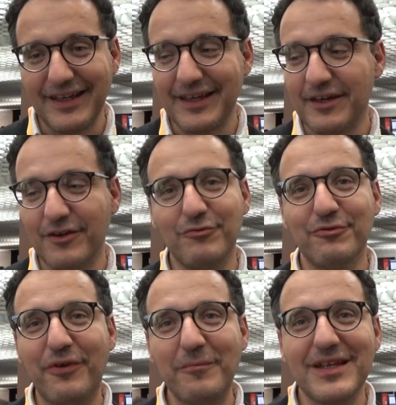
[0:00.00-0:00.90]
Et
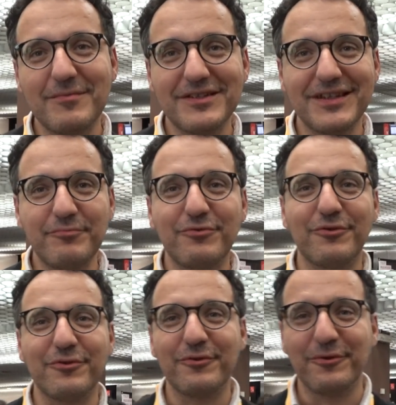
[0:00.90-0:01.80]
une formidable idée pour
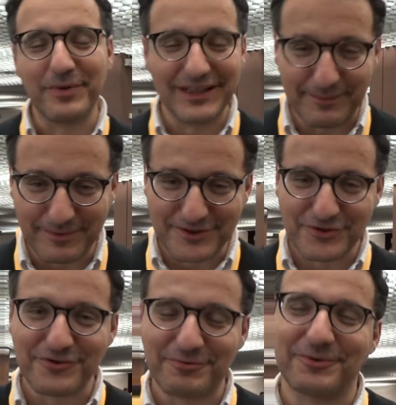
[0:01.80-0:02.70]
le, le prix de la
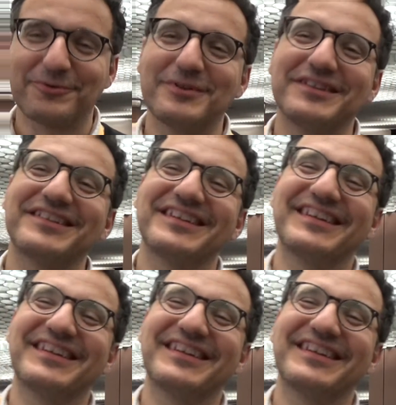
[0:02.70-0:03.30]
page 68.